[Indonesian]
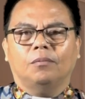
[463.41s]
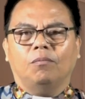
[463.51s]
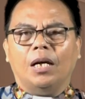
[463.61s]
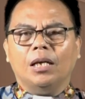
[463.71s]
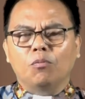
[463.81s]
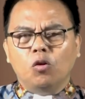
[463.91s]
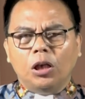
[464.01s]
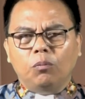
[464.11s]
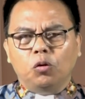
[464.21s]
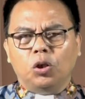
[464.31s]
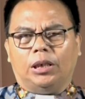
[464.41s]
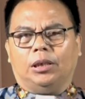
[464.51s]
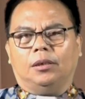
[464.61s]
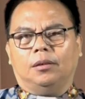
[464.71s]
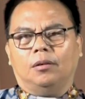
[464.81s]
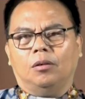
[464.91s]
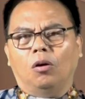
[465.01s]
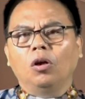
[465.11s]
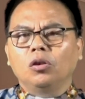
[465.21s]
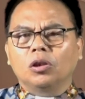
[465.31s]
bagi murid-murid
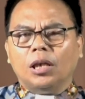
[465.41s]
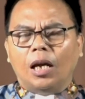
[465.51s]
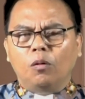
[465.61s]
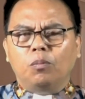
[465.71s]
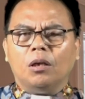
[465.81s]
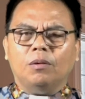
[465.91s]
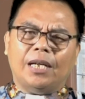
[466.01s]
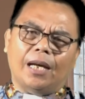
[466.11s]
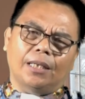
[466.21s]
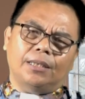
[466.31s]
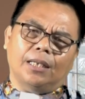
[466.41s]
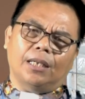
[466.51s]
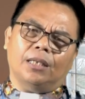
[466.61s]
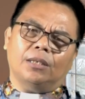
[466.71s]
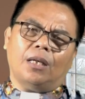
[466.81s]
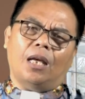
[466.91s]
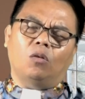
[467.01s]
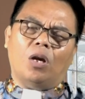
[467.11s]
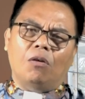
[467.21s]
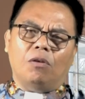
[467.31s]
untuk selalu berjaga-jaga,
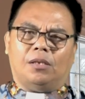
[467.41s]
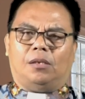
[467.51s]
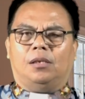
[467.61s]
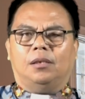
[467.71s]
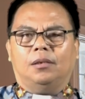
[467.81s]
selalu awas